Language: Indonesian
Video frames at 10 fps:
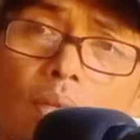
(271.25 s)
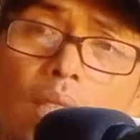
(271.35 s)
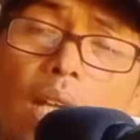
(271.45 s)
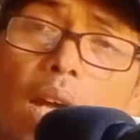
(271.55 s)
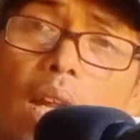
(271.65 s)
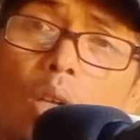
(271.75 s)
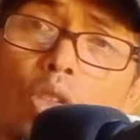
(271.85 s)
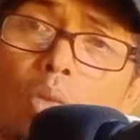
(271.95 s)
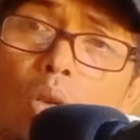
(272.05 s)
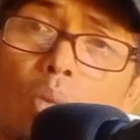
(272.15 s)
Negara
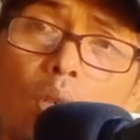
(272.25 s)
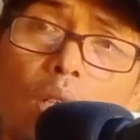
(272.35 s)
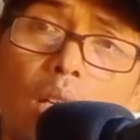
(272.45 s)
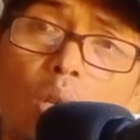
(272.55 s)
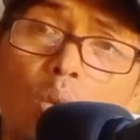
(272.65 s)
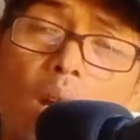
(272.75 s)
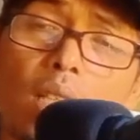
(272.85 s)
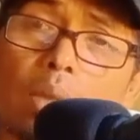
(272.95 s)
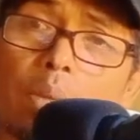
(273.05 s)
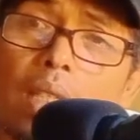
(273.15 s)
harus mengumpulkan
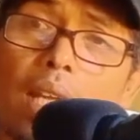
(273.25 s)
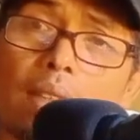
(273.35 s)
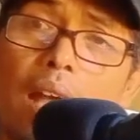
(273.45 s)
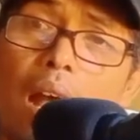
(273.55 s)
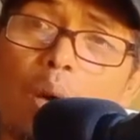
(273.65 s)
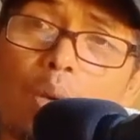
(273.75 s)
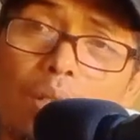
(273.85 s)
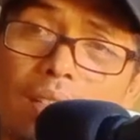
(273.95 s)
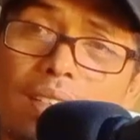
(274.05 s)
uang 9 tahun.